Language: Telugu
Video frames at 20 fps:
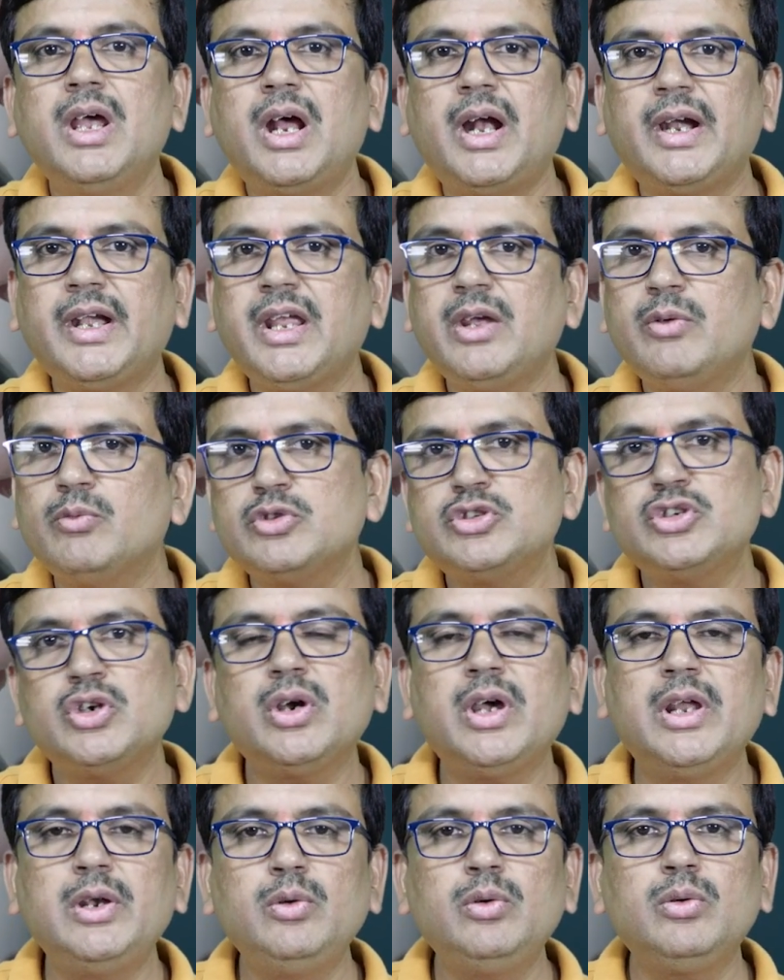అంటే
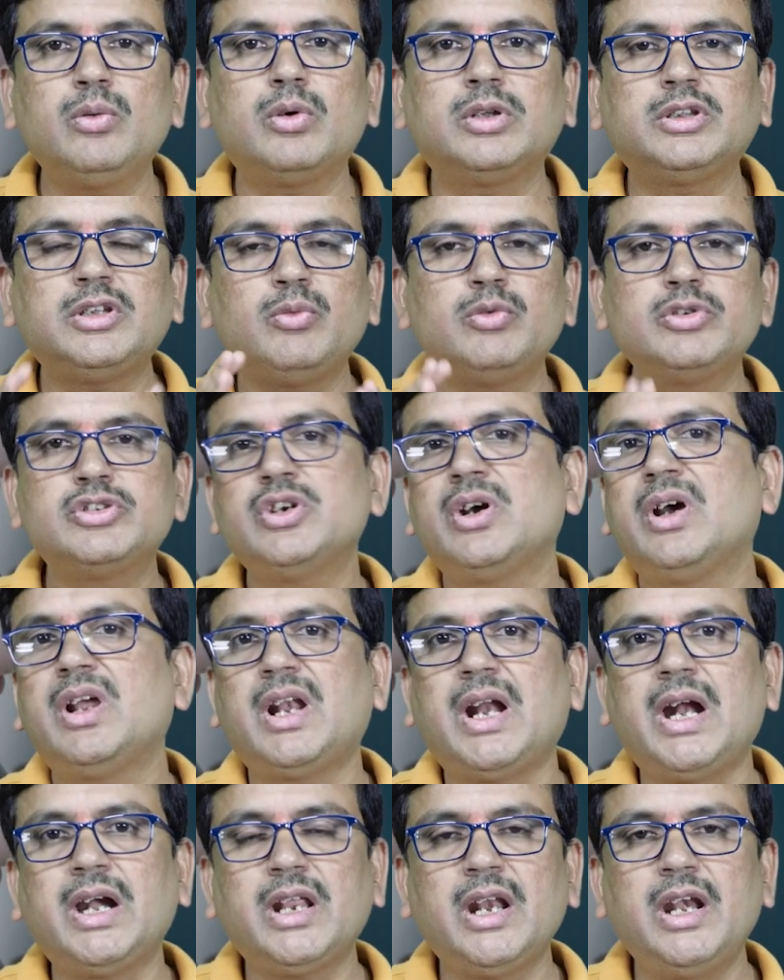ఉద్యోగాలు కొత్త ఉద్యోగాలు
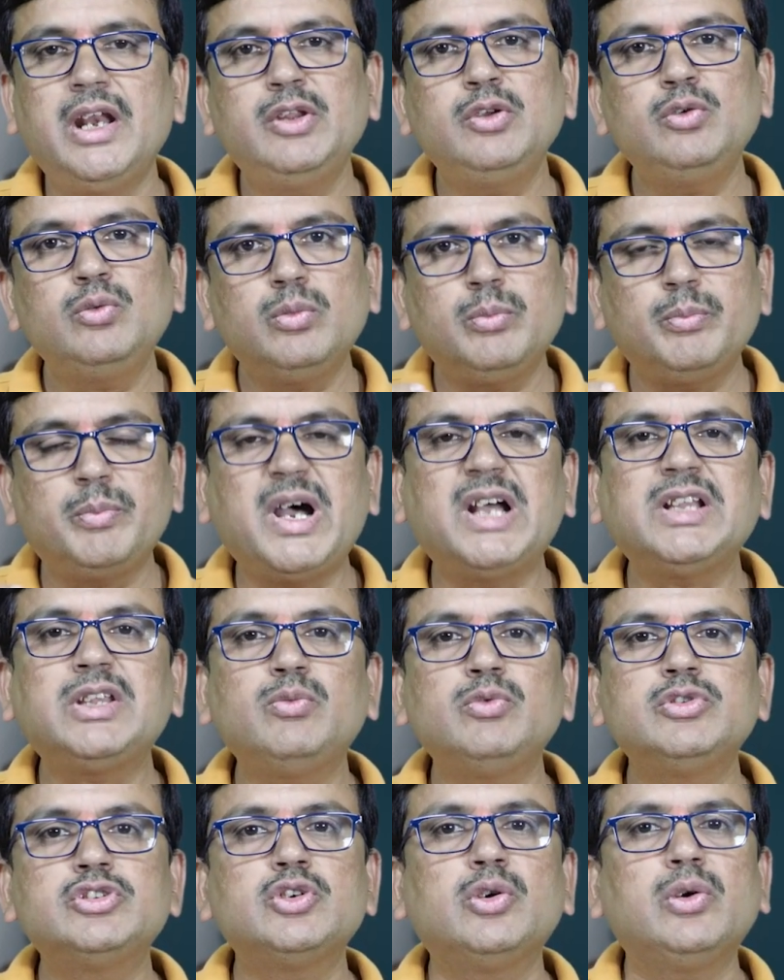రాటలేదు పాత
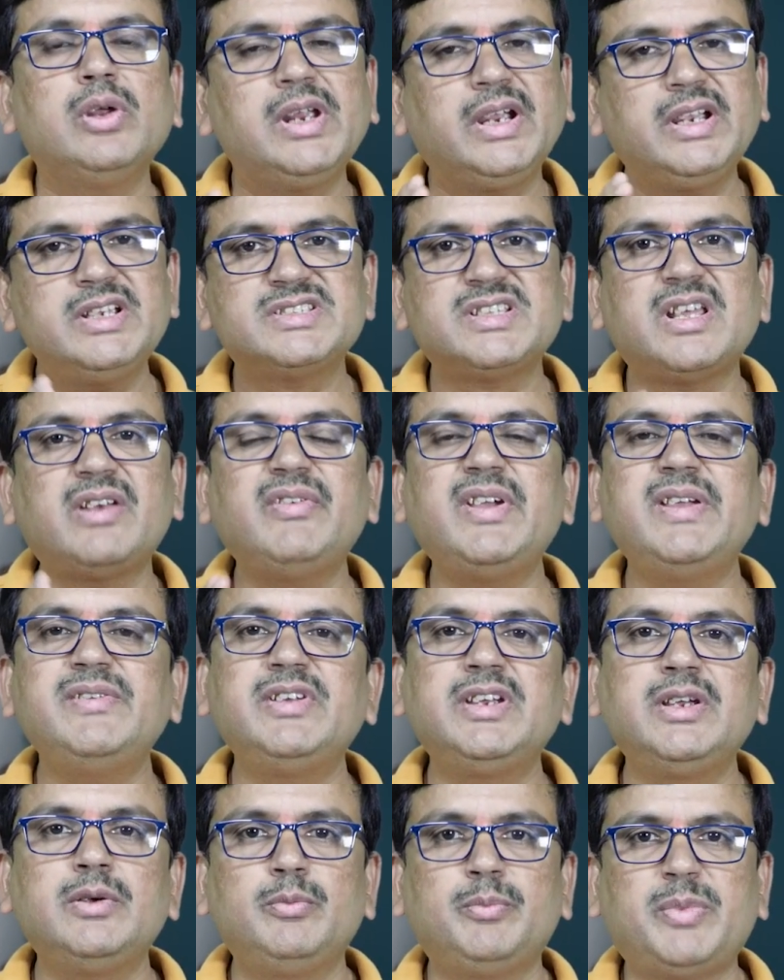ఉద్యోగులకి
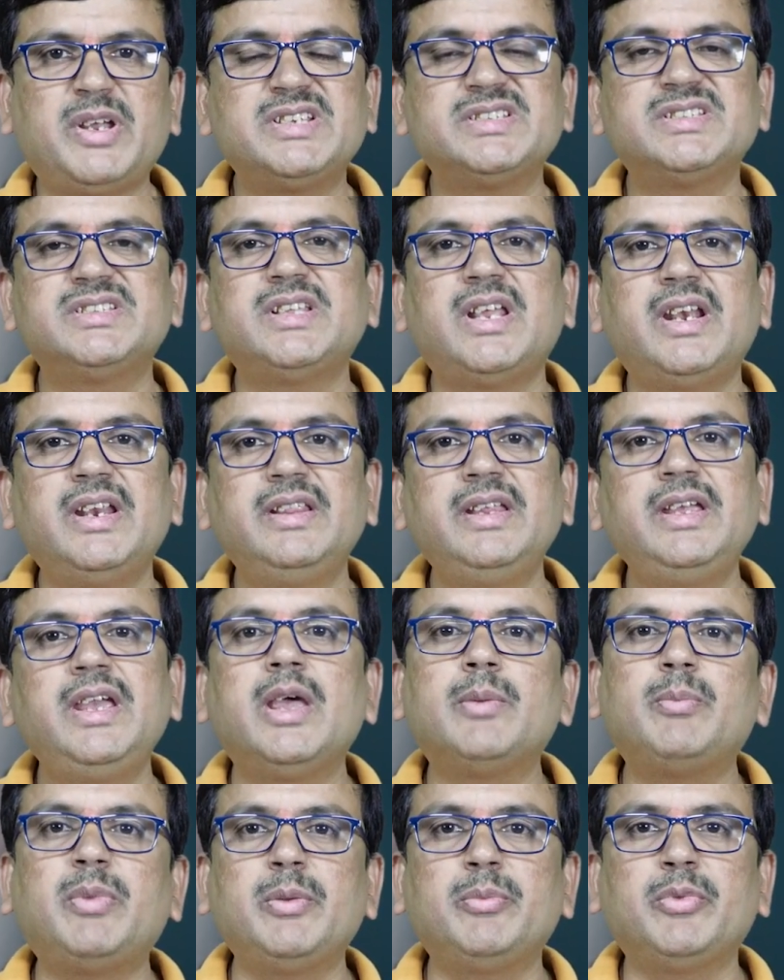సర్వైవింగ్ పరిస్థితి అనేది
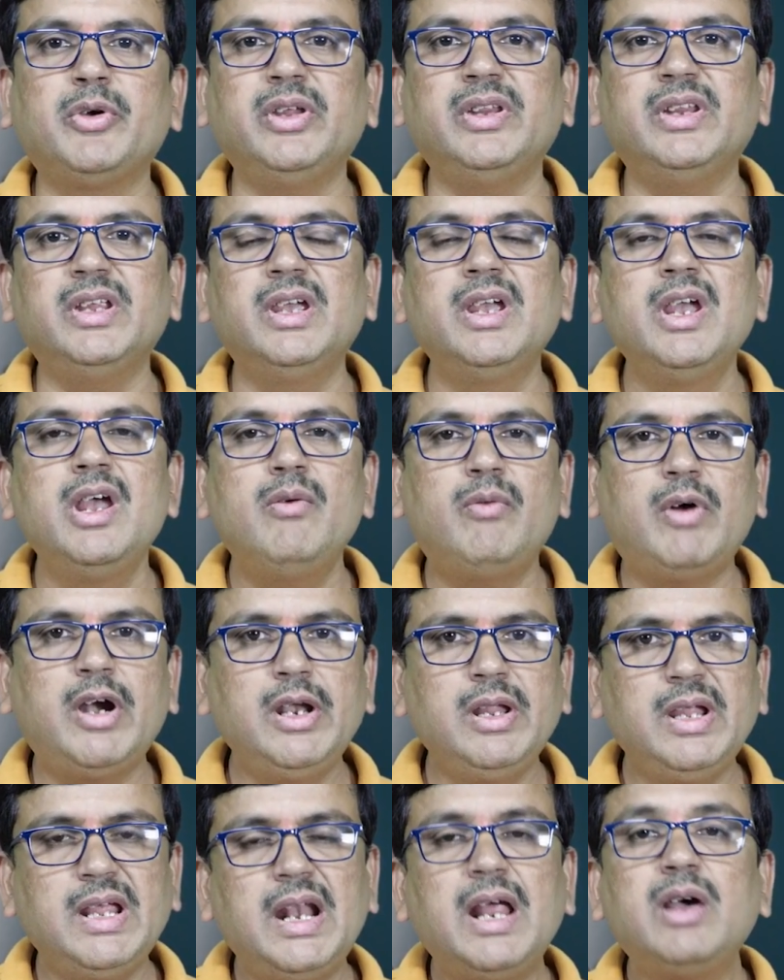ఏర్పడిపోయింది
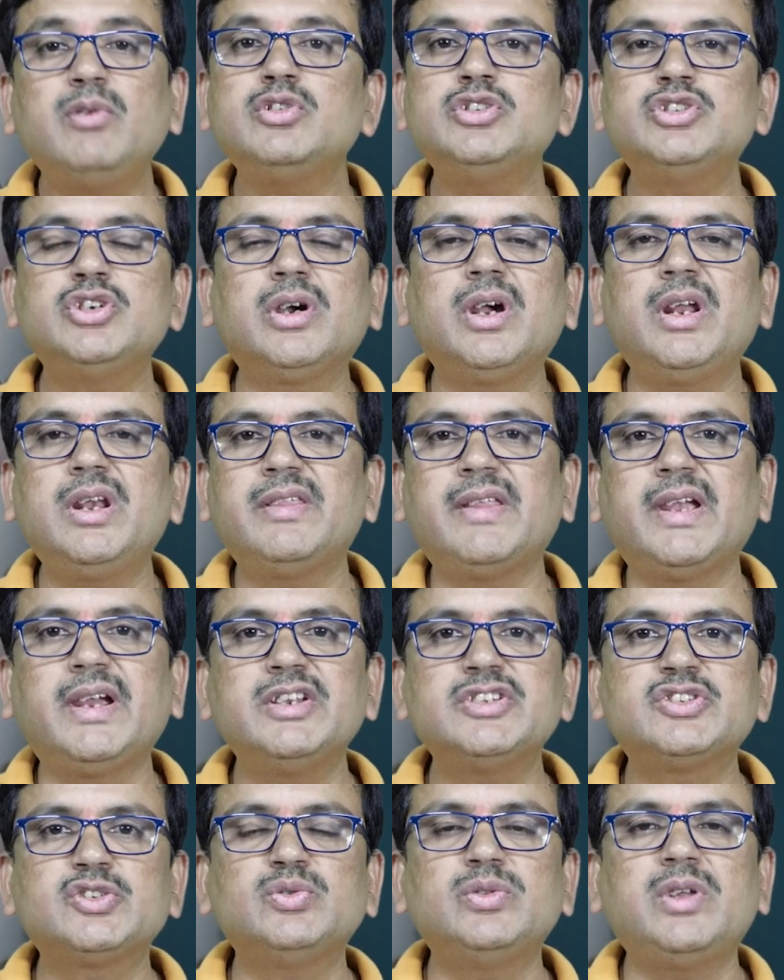వాళ్ళు ఎలా ఉద్యోగాన్ని
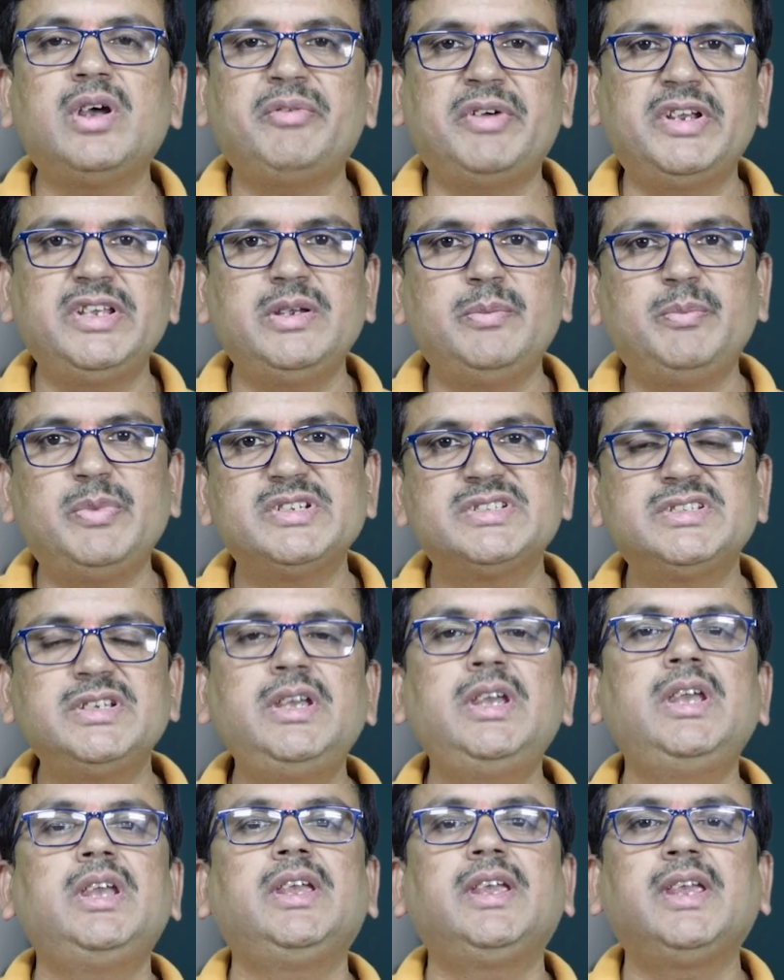తగ్గించుకుందామా అని చెప్పేసి
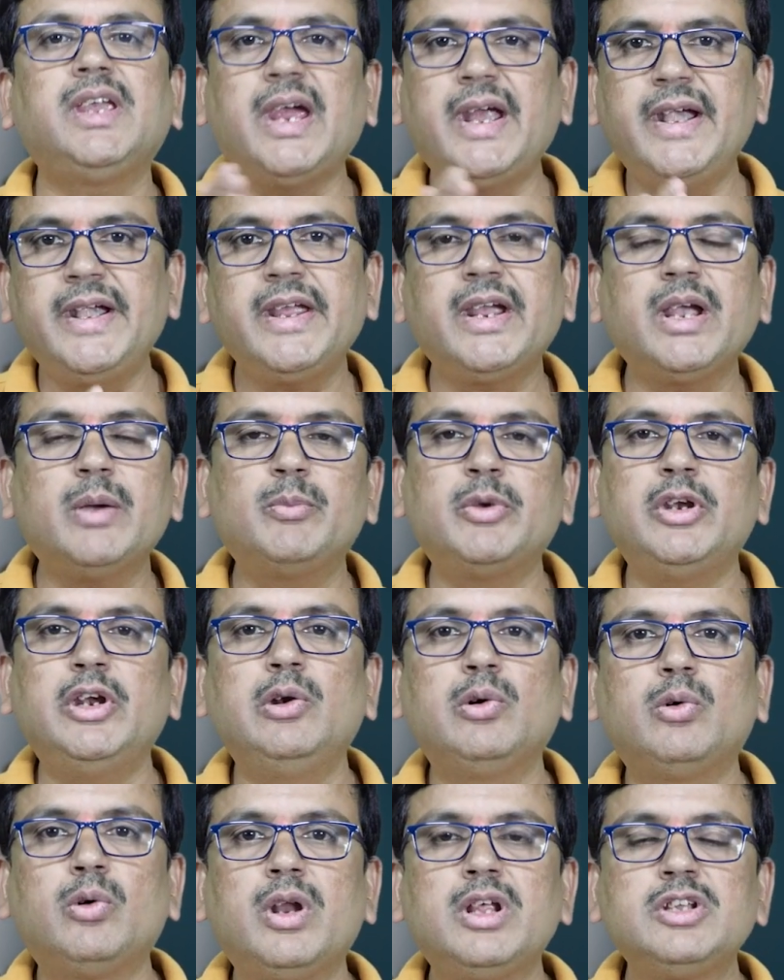ఈ ఐటీ
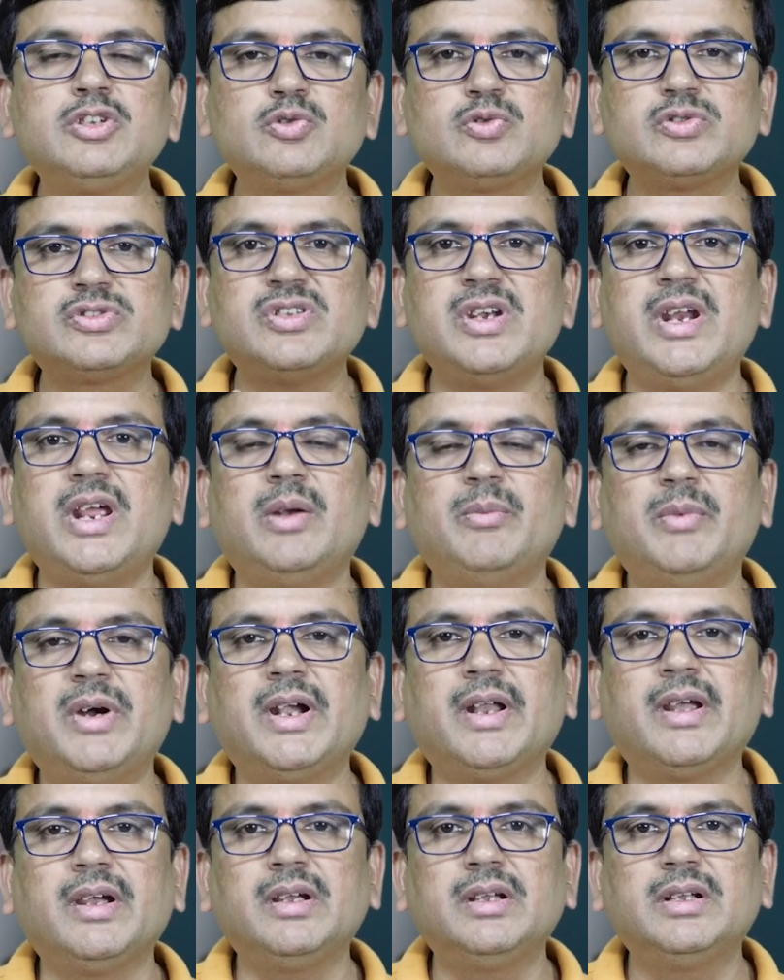కంపెనీలు కూడా చూస్తున్నాయి అనమాట